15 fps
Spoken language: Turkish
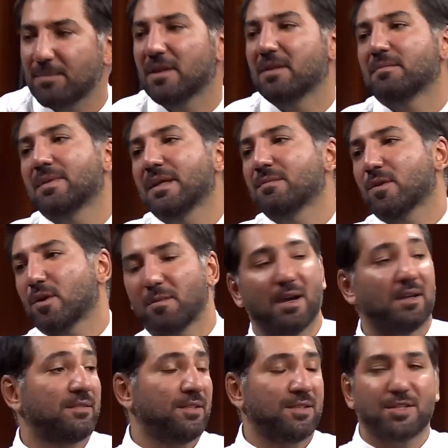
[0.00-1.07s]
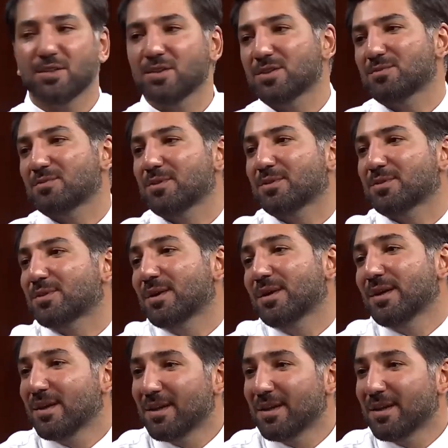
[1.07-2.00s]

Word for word: ne bileyim bilmiyorum artık çalışmıyordur.